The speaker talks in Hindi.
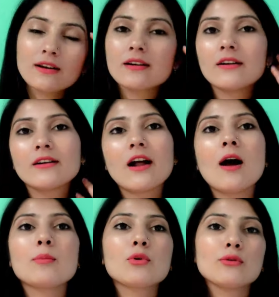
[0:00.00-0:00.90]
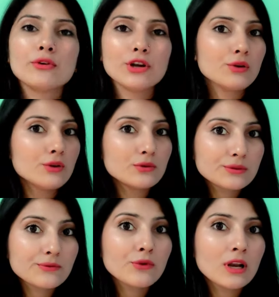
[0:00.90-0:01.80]
अगर आपको वीडियो
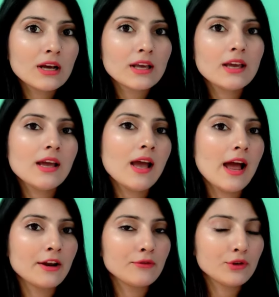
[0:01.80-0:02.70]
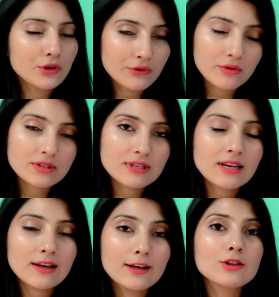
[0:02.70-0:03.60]
यूज़फुल लगे एंड वीडियो इंटरेस्टिंग
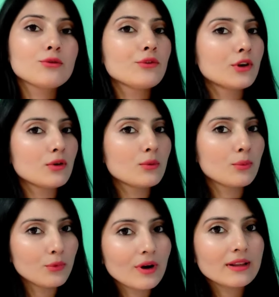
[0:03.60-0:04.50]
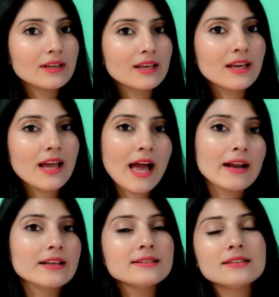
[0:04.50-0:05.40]
लगे तो वीडियो को पूरा देखें
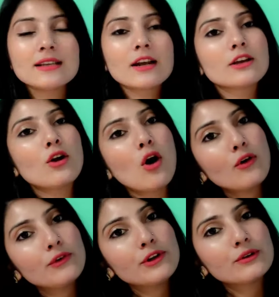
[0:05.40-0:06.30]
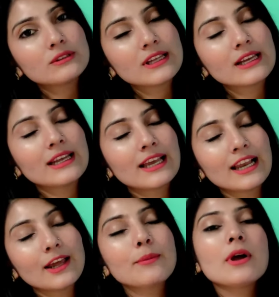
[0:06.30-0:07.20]
एंड इसी तरह के और वीडियोस देखने के
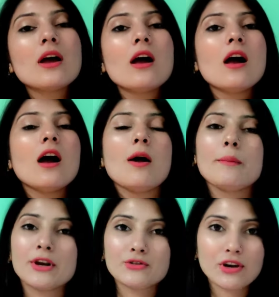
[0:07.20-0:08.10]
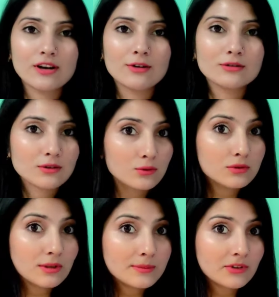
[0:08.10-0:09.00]
लिए मेरे चैनल को ज़रूर
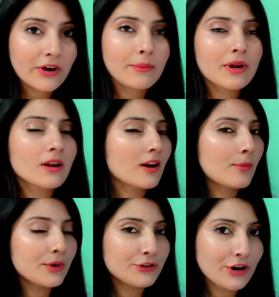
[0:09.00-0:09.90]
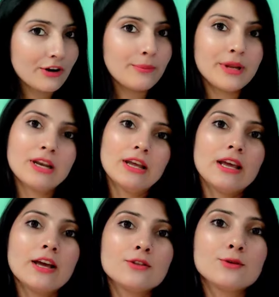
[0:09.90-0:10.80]
सब्सक्राइब करें अगर आप मेरे चैनल पर नए
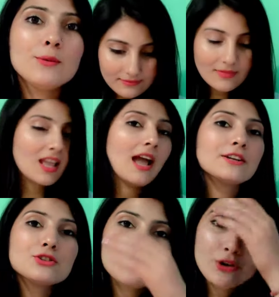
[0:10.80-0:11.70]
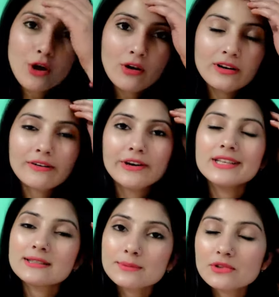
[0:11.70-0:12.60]
हैं तो एंड जिन्होंने ऑलरेडी
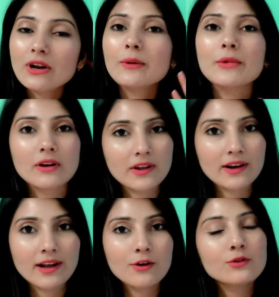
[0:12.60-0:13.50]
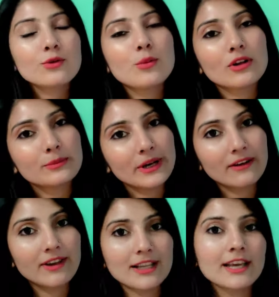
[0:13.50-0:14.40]
सब्सक्राइब करके रखा है उनको बहुत बड़ा
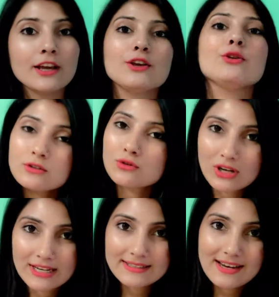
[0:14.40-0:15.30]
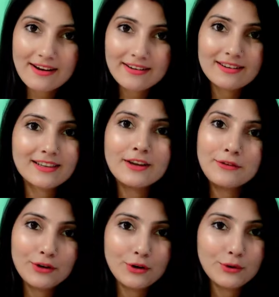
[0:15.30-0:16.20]
वाला थैंक यू तो चलिए स्टार्ट करते हैं
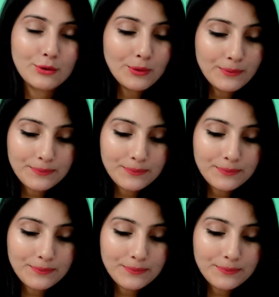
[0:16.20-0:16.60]
वीडियो को